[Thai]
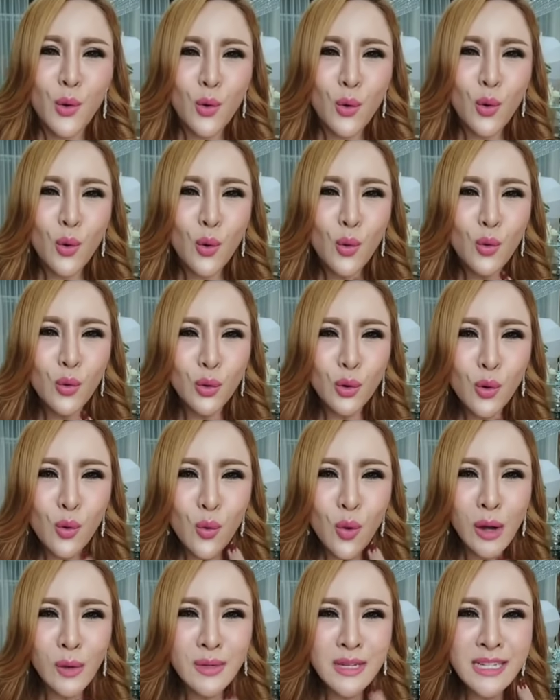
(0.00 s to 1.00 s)
ครูรู้
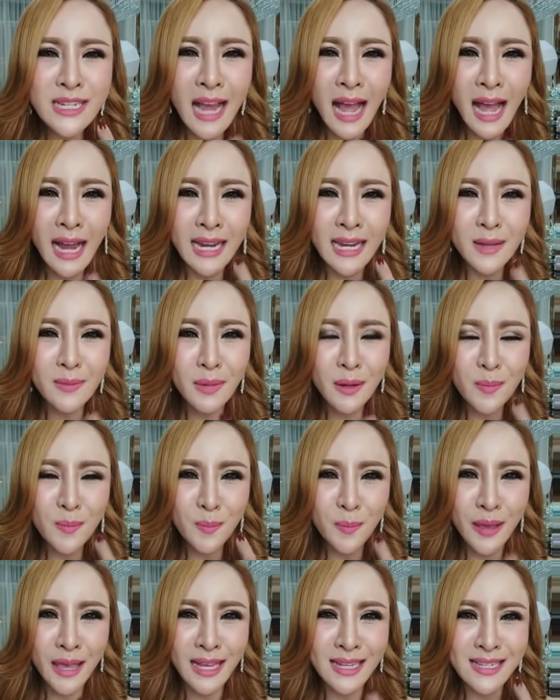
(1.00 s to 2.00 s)
ว่าวิชานี้มัน
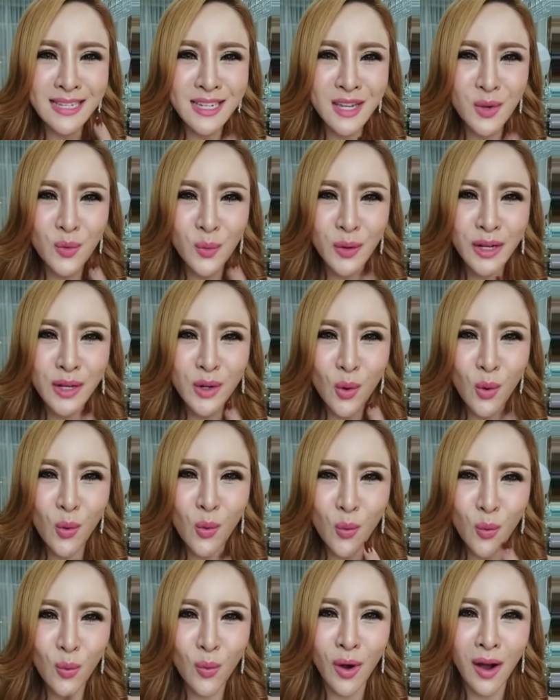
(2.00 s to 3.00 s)
เปลี่ยนชีวิตค
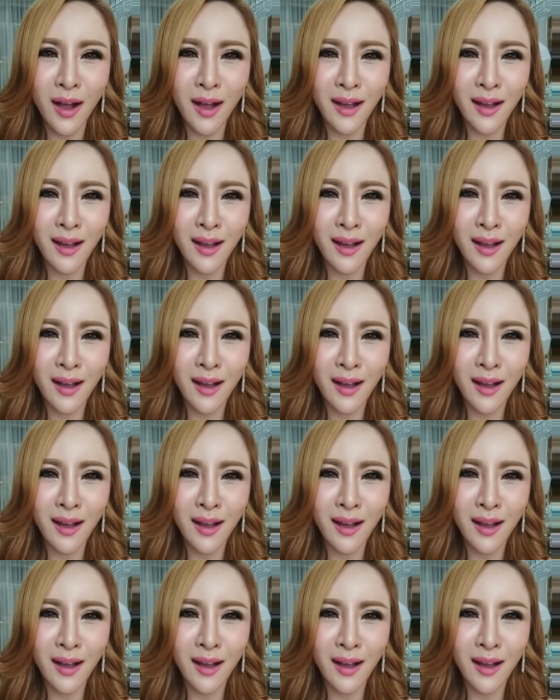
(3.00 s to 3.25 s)
รูอะ